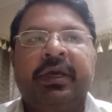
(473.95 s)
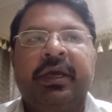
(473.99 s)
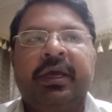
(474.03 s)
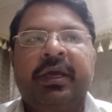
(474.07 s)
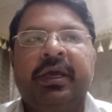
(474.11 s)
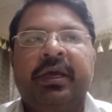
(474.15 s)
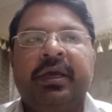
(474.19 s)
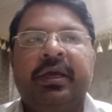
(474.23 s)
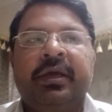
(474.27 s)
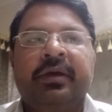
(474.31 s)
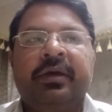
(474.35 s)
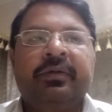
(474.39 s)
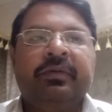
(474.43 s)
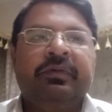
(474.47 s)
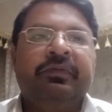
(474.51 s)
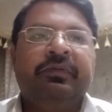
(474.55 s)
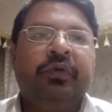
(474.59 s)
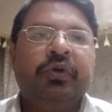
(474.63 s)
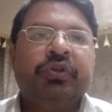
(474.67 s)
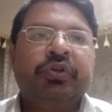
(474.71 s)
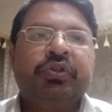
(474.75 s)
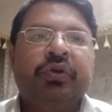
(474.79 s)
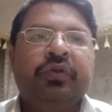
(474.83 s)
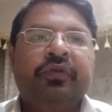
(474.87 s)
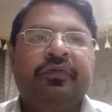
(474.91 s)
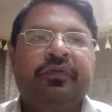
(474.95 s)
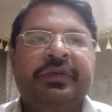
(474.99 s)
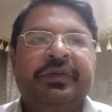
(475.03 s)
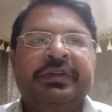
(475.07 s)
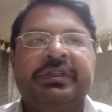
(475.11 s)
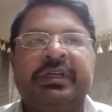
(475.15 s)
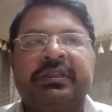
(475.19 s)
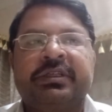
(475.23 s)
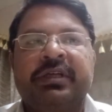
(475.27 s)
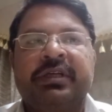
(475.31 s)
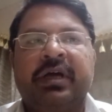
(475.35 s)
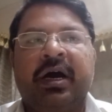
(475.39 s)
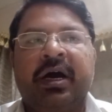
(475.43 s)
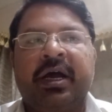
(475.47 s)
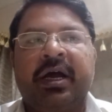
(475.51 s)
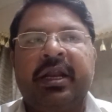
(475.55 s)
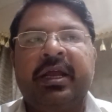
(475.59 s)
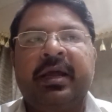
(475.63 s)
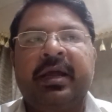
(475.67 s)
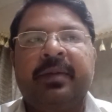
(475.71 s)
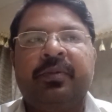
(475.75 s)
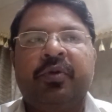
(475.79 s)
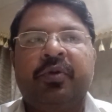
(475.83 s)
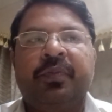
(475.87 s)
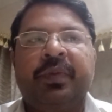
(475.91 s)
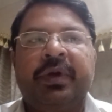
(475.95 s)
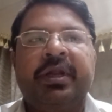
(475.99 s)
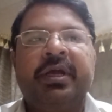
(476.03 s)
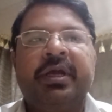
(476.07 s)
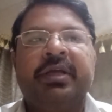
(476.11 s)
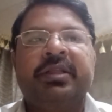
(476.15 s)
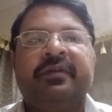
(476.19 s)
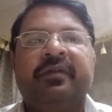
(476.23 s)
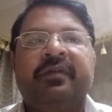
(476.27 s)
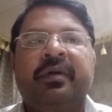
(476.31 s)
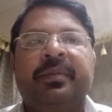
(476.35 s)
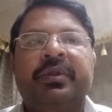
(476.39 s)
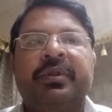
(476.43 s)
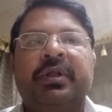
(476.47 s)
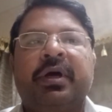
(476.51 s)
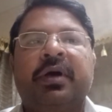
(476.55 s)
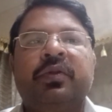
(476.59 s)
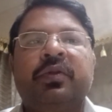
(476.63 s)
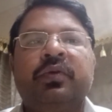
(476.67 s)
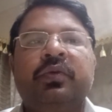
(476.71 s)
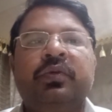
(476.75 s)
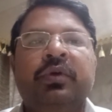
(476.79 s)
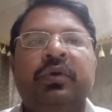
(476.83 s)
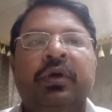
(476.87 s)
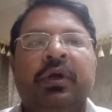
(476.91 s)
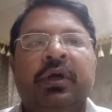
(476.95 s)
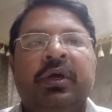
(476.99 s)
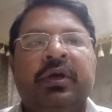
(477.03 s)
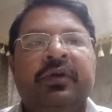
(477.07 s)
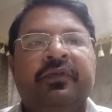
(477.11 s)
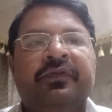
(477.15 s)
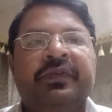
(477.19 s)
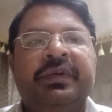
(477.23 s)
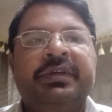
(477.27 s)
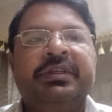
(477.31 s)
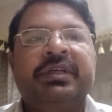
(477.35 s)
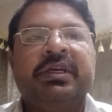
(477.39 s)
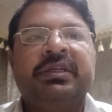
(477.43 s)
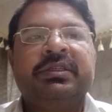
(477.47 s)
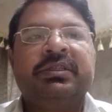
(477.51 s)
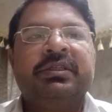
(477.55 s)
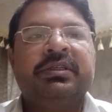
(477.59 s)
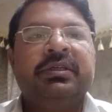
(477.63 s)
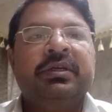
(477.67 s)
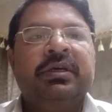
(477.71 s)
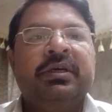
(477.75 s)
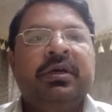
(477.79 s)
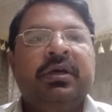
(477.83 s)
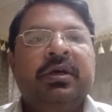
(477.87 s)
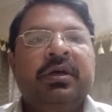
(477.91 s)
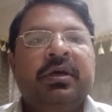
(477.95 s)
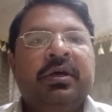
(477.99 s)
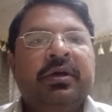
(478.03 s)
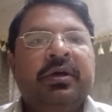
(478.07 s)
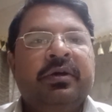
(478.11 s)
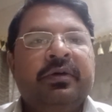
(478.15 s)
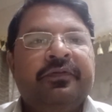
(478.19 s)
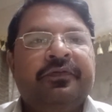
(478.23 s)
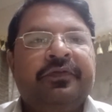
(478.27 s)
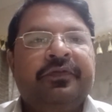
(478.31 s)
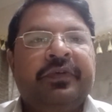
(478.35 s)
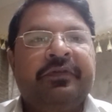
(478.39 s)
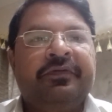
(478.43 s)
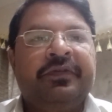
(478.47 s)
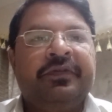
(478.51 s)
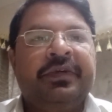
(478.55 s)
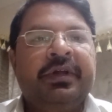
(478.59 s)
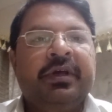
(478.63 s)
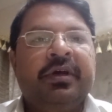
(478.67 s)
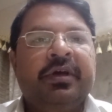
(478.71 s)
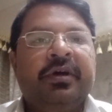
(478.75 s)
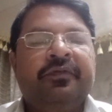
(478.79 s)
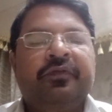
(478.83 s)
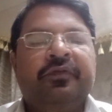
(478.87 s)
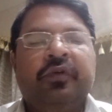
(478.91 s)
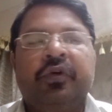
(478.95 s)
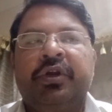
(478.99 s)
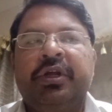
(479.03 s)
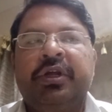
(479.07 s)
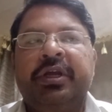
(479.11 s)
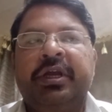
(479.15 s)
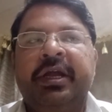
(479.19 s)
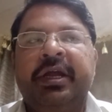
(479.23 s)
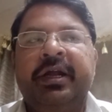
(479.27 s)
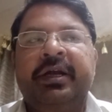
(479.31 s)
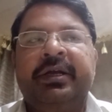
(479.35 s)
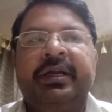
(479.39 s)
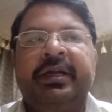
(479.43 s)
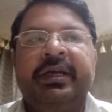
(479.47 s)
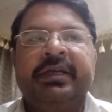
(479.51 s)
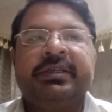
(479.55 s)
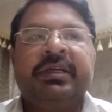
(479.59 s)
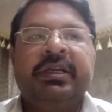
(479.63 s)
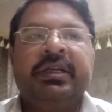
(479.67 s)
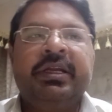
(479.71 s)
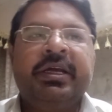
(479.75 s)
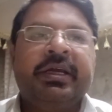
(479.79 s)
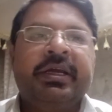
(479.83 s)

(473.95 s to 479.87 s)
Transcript: के वो जो वीज़ाज़ आ रहे हैं आपको फिर एक दफ़ा बता दूँ वीजा फिफ्टी फोर्टी एट डे से